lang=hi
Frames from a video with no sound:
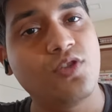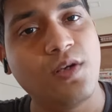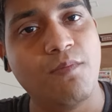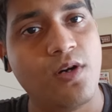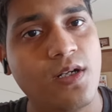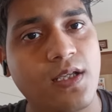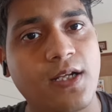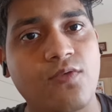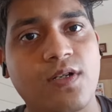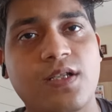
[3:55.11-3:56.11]
इंपॉर्टेंट
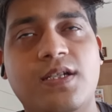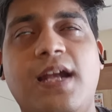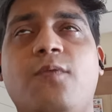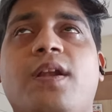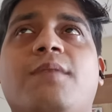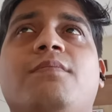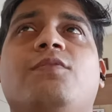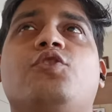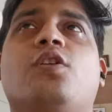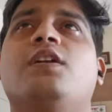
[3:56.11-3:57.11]
थिंग टू अंडरस्टैंड वैन आई एम
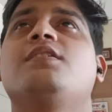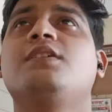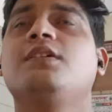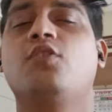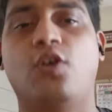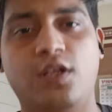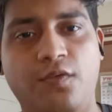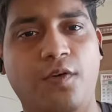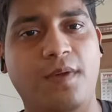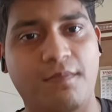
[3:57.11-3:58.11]
शॉर्ट लिस्टिंग अ
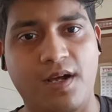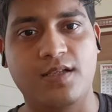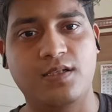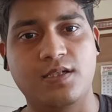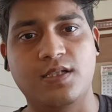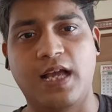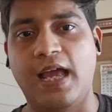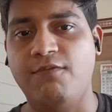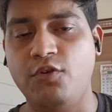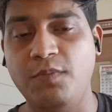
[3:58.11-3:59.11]
कॉलेज फॉर माई मास्टर्स
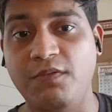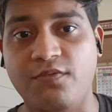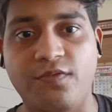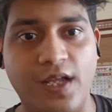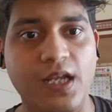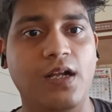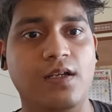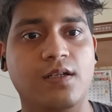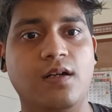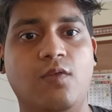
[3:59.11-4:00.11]
आई हैव टू बी वेरी
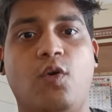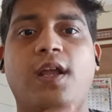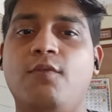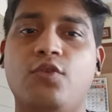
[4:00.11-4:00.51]
क्लियर वॉट आई